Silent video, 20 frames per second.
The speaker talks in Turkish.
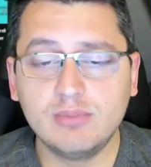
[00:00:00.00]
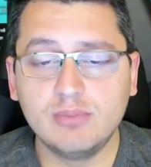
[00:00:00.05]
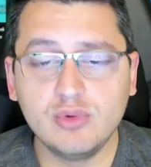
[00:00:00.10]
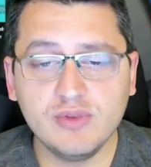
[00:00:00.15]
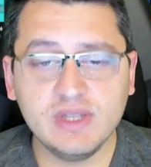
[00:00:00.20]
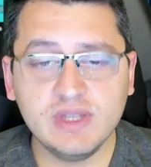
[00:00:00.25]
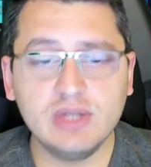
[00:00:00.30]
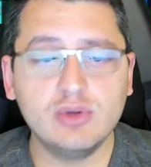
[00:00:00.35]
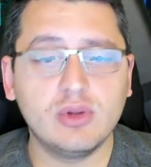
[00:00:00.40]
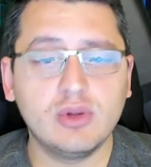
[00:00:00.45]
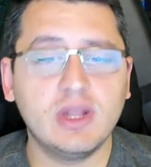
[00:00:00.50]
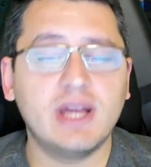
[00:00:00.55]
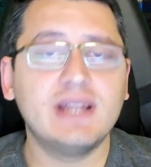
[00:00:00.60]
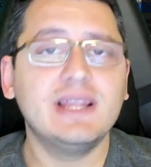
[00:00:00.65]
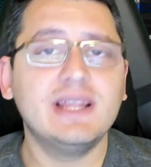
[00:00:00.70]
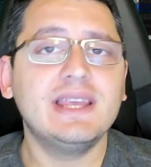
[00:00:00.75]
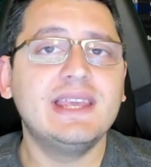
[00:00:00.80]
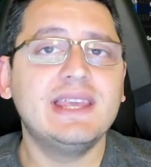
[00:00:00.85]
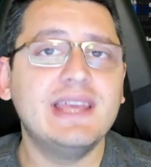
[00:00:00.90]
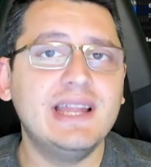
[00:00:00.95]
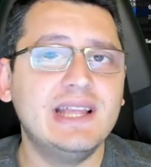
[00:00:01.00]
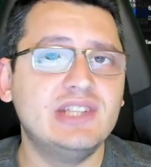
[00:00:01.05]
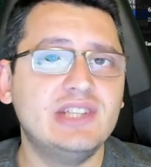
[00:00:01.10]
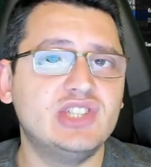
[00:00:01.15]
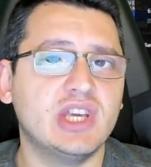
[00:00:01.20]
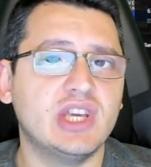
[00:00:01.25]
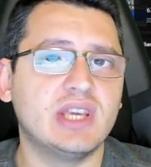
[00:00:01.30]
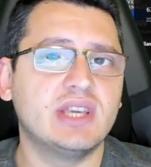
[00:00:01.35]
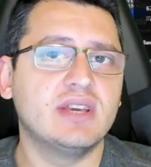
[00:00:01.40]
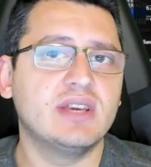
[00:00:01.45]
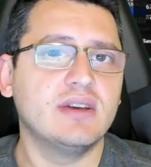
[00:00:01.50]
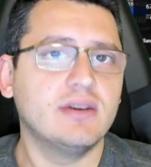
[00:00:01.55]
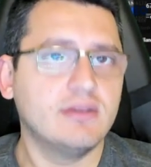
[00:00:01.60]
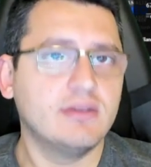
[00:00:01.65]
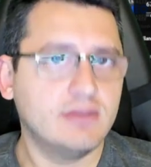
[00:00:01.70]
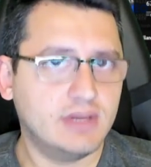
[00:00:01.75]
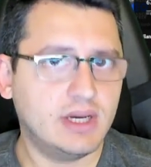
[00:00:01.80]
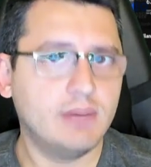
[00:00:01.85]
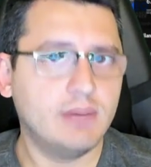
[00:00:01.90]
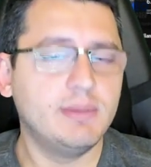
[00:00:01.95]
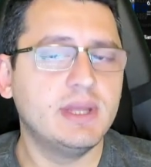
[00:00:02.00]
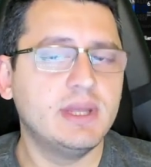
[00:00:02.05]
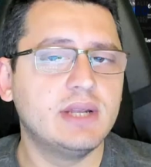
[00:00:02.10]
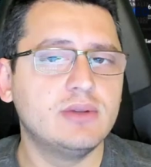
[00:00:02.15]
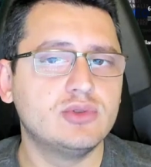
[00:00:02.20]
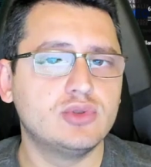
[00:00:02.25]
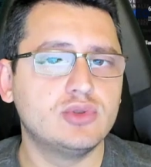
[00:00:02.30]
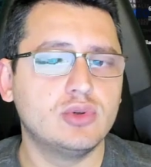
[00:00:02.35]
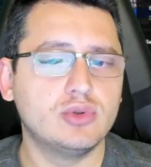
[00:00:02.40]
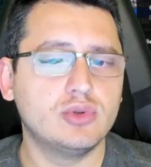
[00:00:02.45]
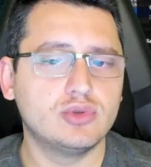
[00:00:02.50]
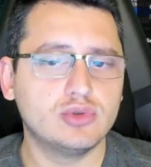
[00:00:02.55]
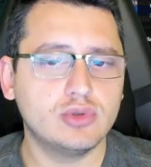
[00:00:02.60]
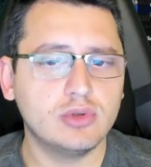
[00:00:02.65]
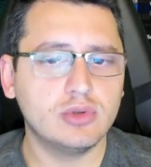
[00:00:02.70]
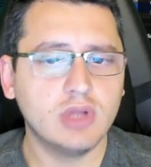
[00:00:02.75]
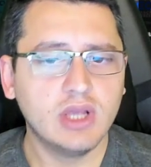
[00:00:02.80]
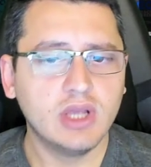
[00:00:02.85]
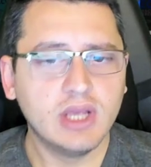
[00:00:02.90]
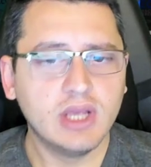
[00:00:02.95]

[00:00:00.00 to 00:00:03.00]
Bu videolarda gelecek. Haberiniz olsun.